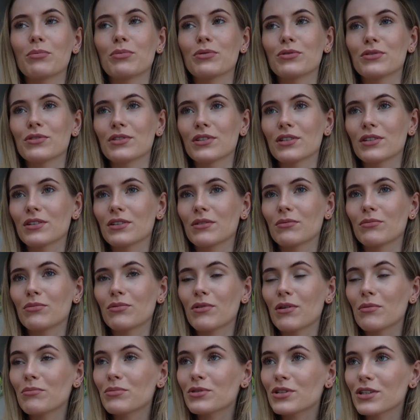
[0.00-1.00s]
później
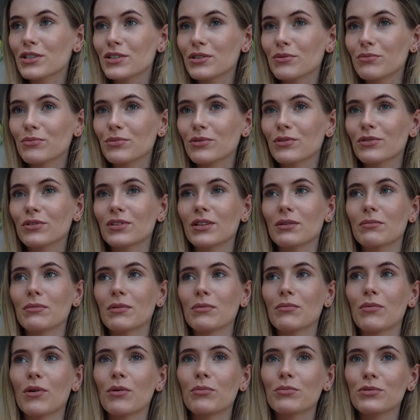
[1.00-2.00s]
byłam przeziębiona,
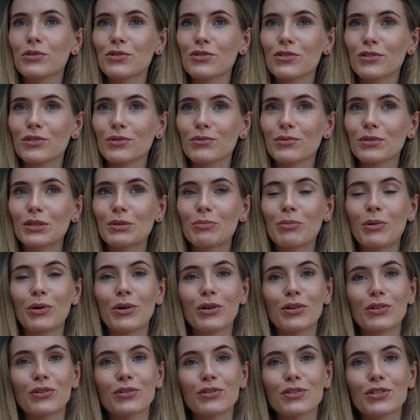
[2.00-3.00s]
mam obniżoną
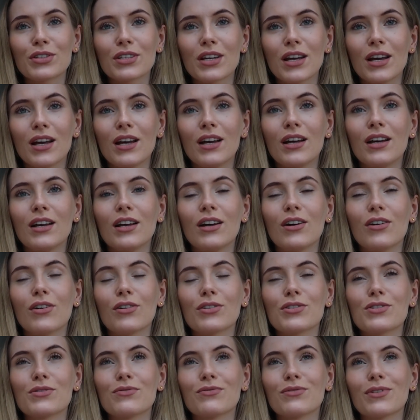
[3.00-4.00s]
odporność,
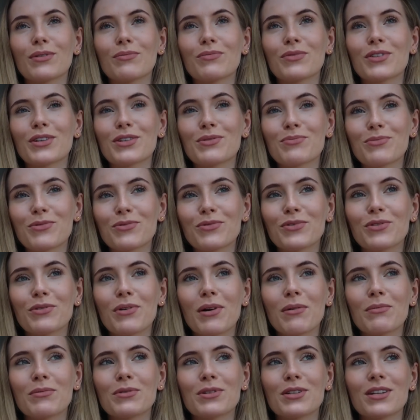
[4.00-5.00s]
o czym Wam też
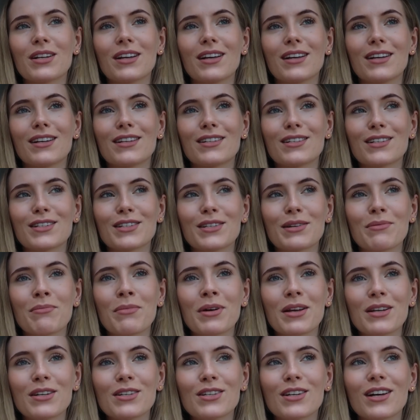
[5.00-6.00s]
mówiłam, że, że się
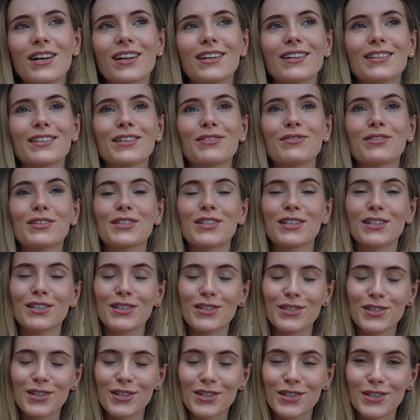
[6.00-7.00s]
męczę, ale nie
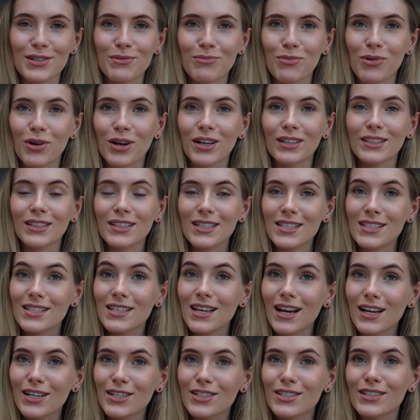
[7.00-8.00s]
wiedzieliście, że nie mogę nic
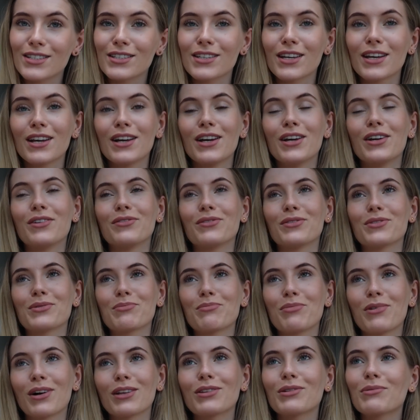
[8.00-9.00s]
zażyć, więc
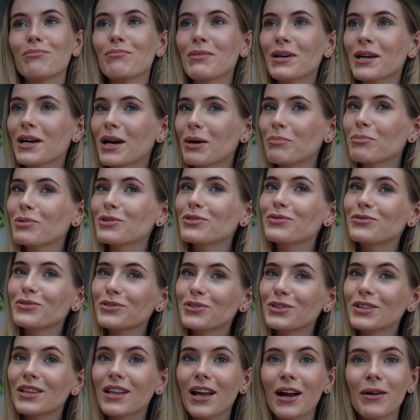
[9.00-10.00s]
była to męka
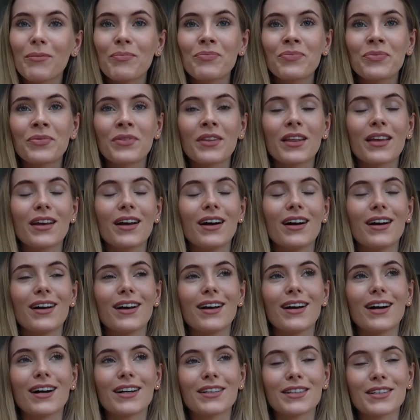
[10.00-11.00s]
podwójna.
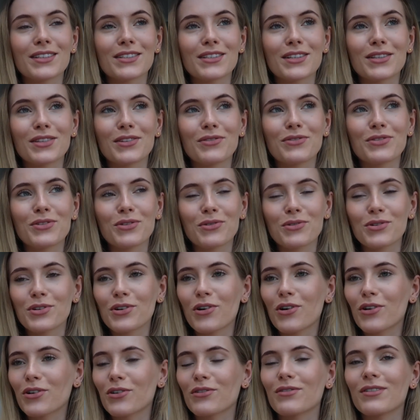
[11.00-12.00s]
E, a niestety w ciąży
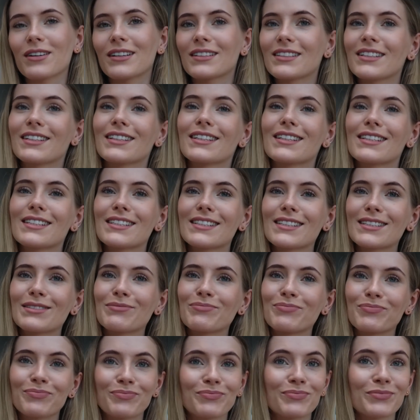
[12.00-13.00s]
chorowanie jest
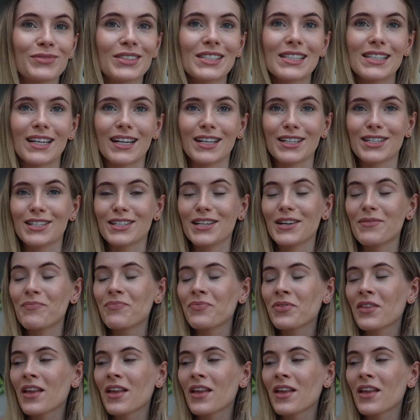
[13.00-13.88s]
straszne.